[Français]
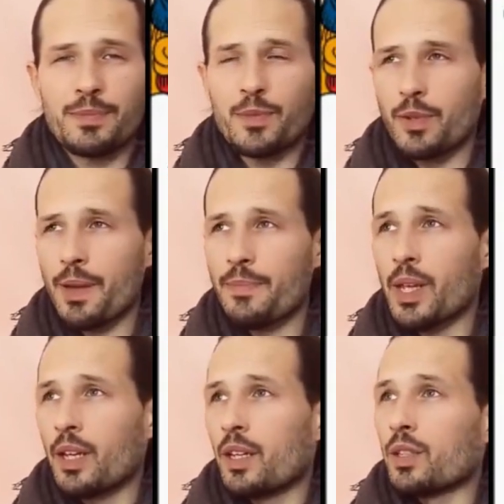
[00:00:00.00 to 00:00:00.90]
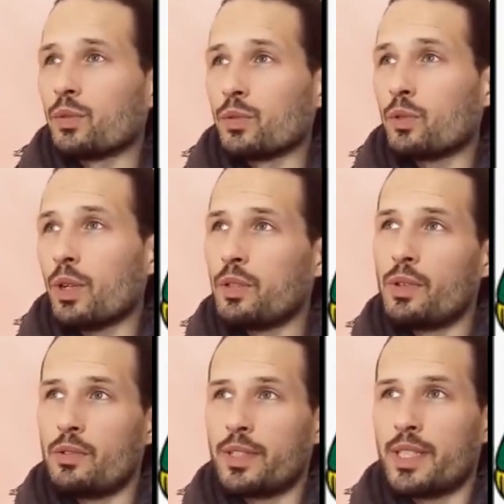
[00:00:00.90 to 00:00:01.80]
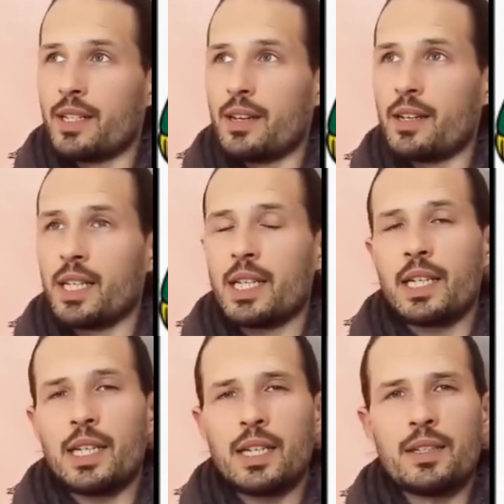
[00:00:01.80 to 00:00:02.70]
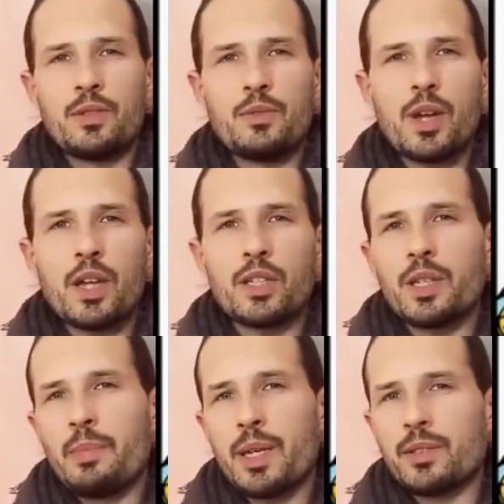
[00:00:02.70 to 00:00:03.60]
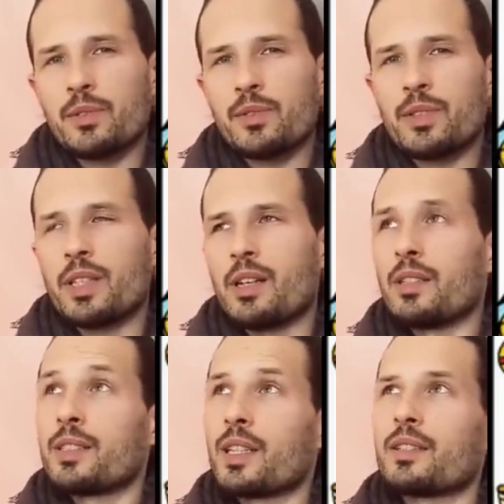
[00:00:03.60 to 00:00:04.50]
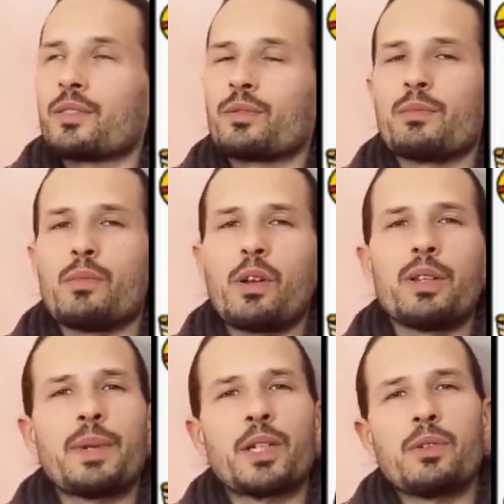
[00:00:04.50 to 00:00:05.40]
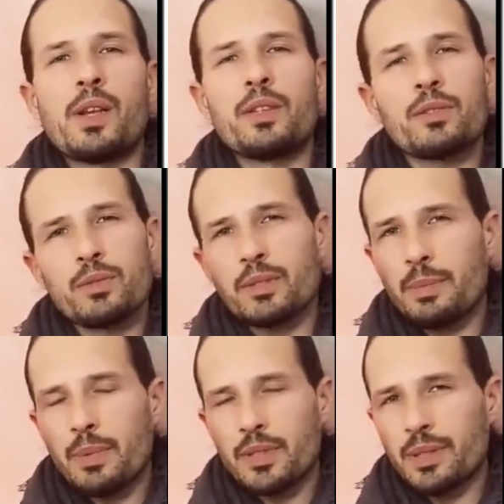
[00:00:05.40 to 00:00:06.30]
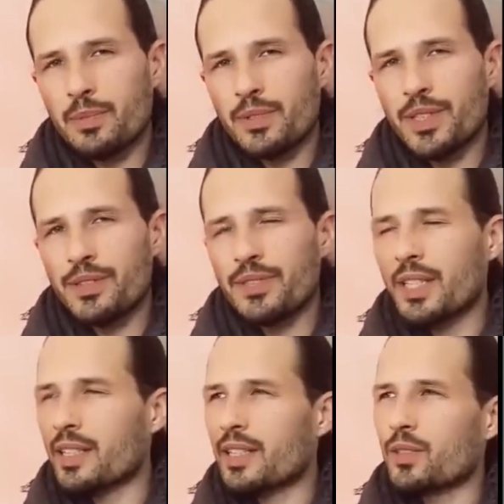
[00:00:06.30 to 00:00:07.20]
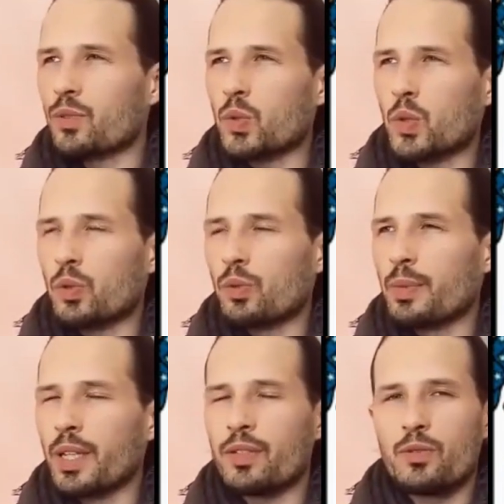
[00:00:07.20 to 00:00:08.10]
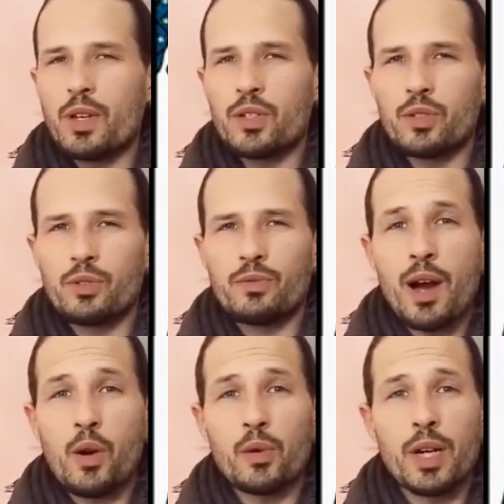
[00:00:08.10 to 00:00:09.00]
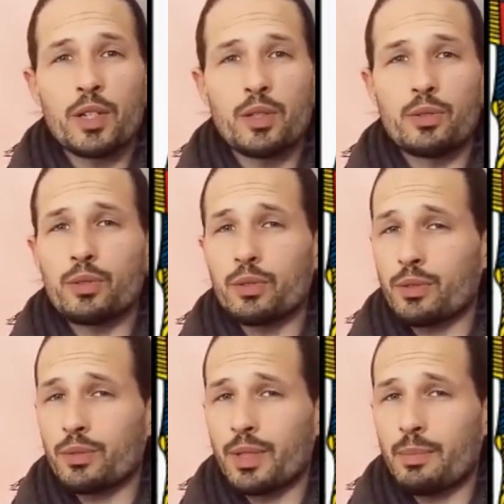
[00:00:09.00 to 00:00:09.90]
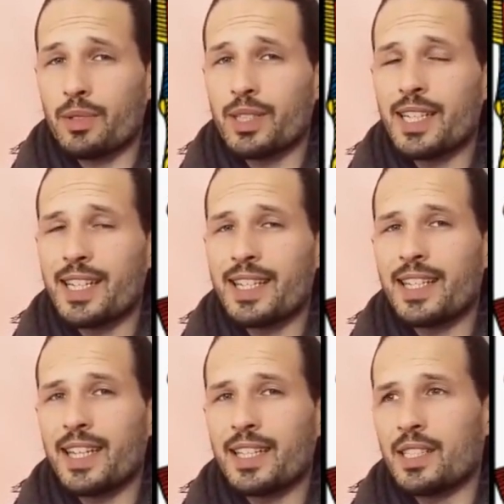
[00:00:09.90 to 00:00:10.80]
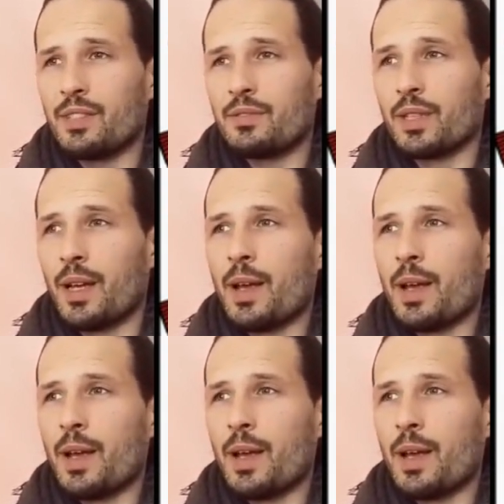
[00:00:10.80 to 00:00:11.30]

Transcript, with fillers: Ok Donc toi tu es le ciel, il y a des nuages qui passent dans ce ciel. Certains sont blancs, immaculés, ce sont des pensées positives, certains sont sombres et nuageux, voire orageux, ce sont des pensées négatives.